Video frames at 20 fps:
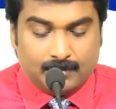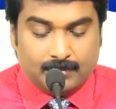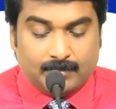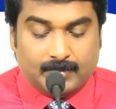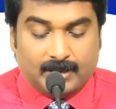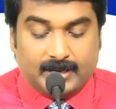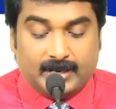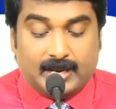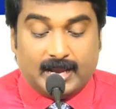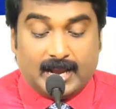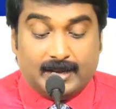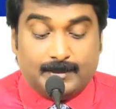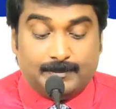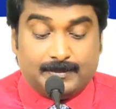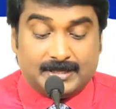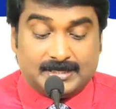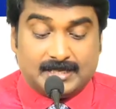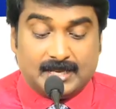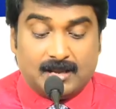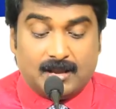మరి ఆయన
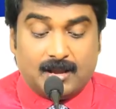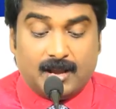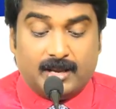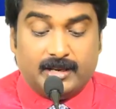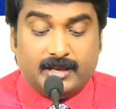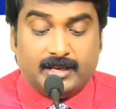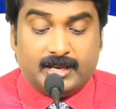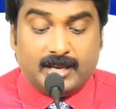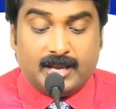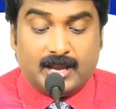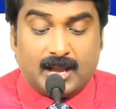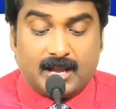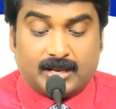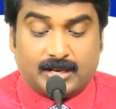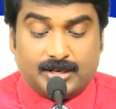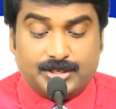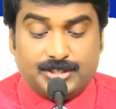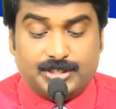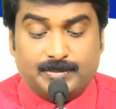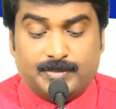ప్రసంగానికి
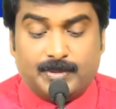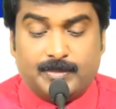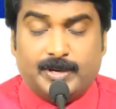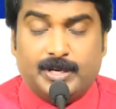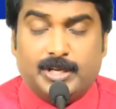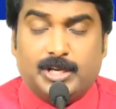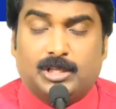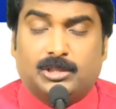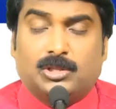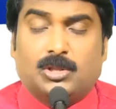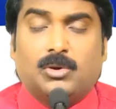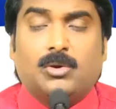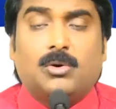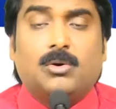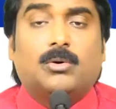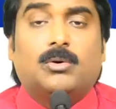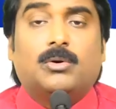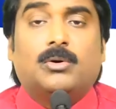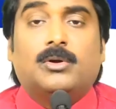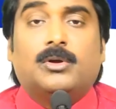ఆకర్షింపబడి ఎందరో
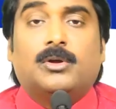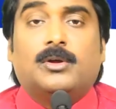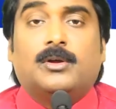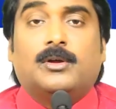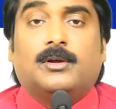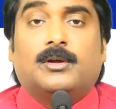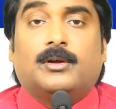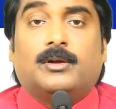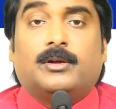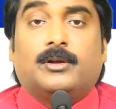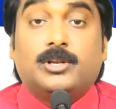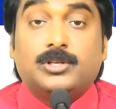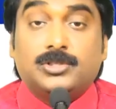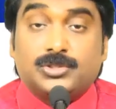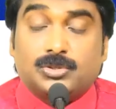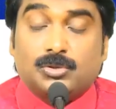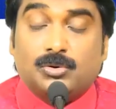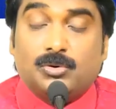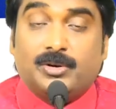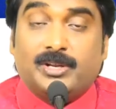
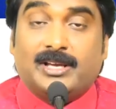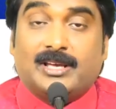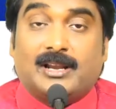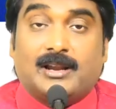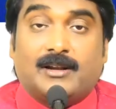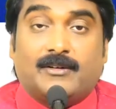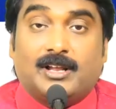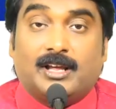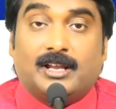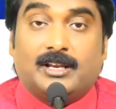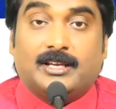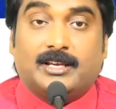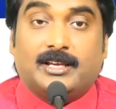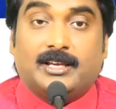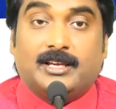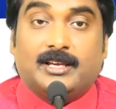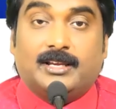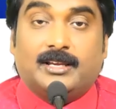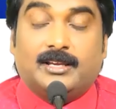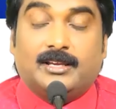క్రీస్తులోనికి
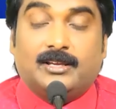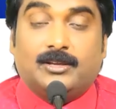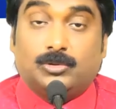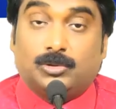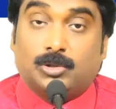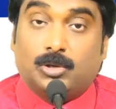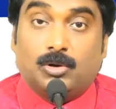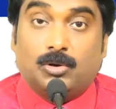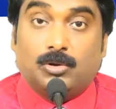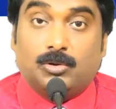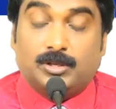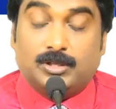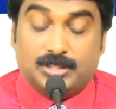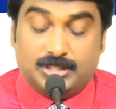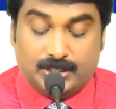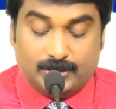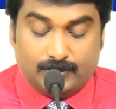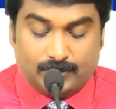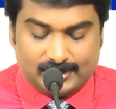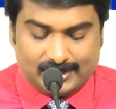రావడానికి యూదులలో
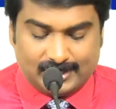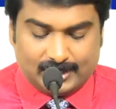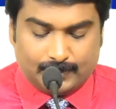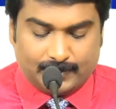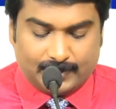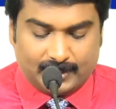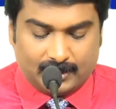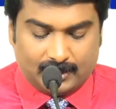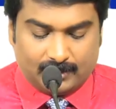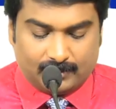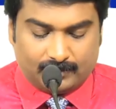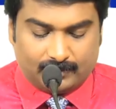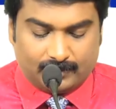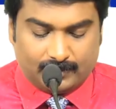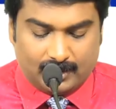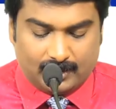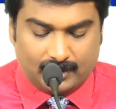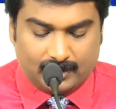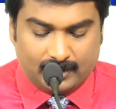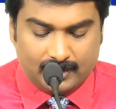నుంచి వాళ్ళు సిద్ధపడ్డారు
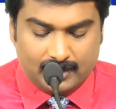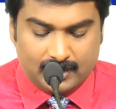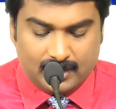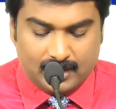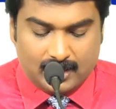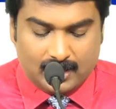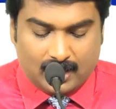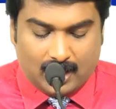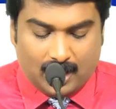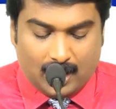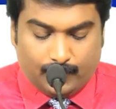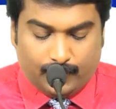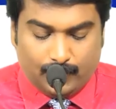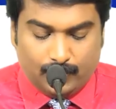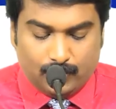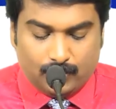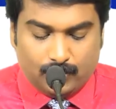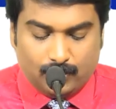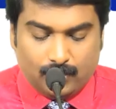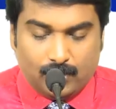
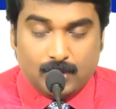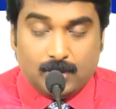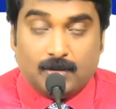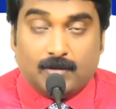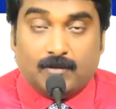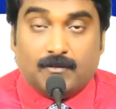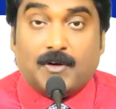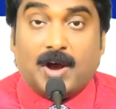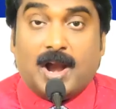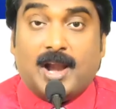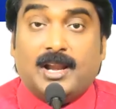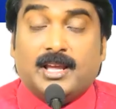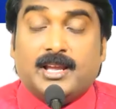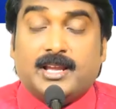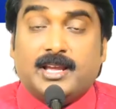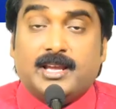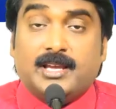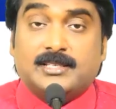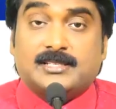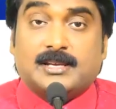అప్పుడు
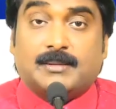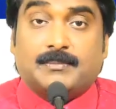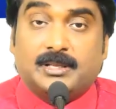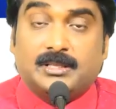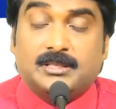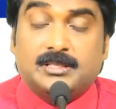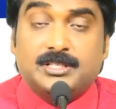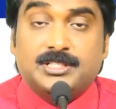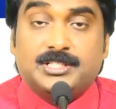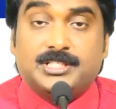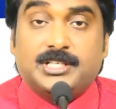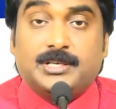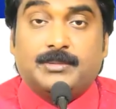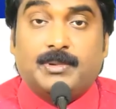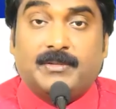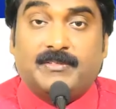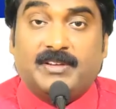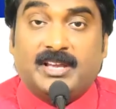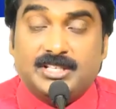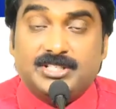వాళ్ళకి సంబంధించి
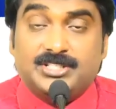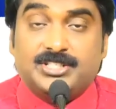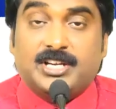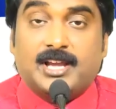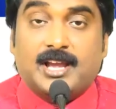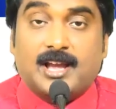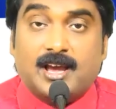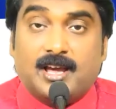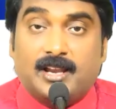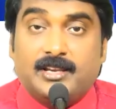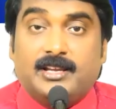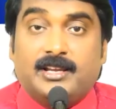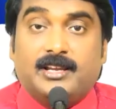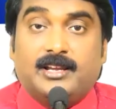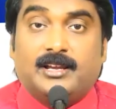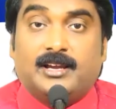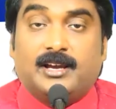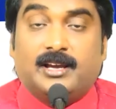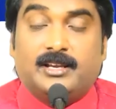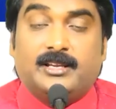మేము ఏం చేయాలి
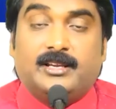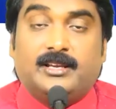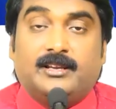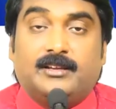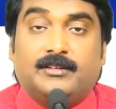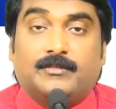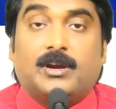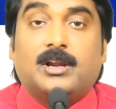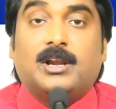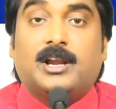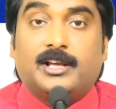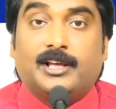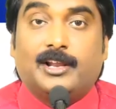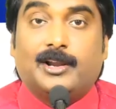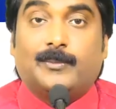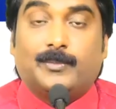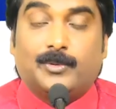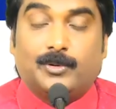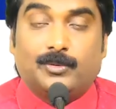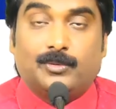అని వాళ్ళు
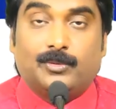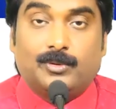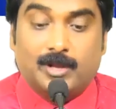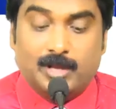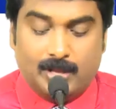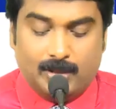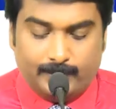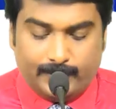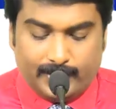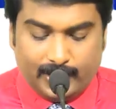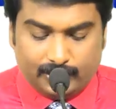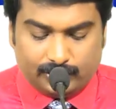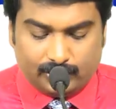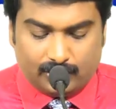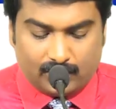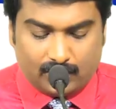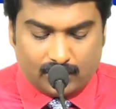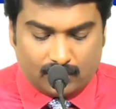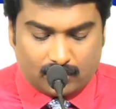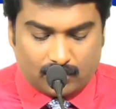అడిగినప్పుడు
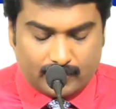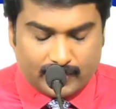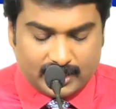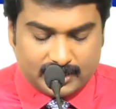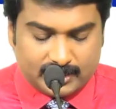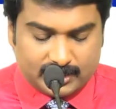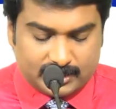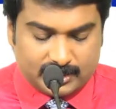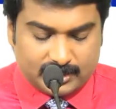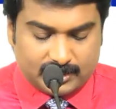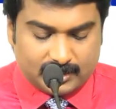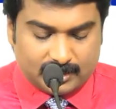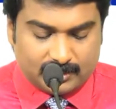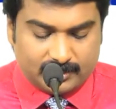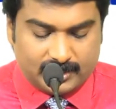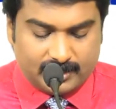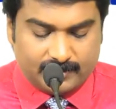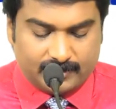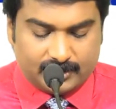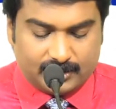పేతురు గారు ఒక మాట అంటున్నారు
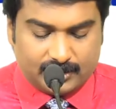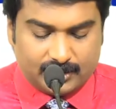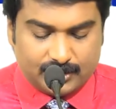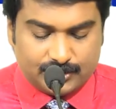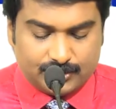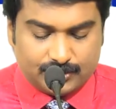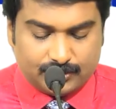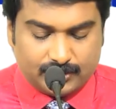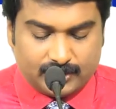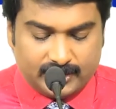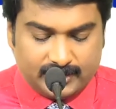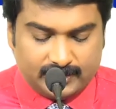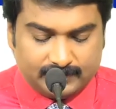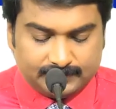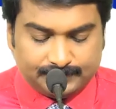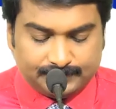ఏమంటున్నారు చూడండి